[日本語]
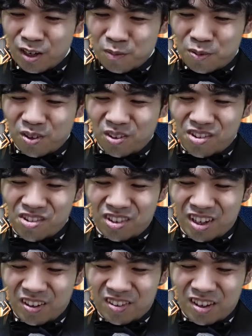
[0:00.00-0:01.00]
プロの将
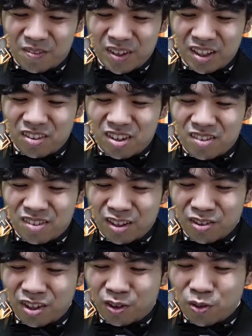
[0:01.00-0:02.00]
兵は3マナの
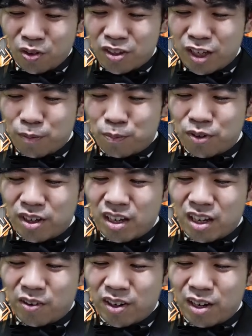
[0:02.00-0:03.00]
インスタントで、この
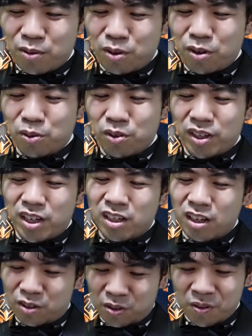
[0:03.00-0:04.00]
ターンプレイヤーはライフを得ることができ
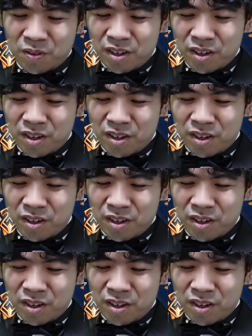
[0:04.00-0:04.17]
ないと。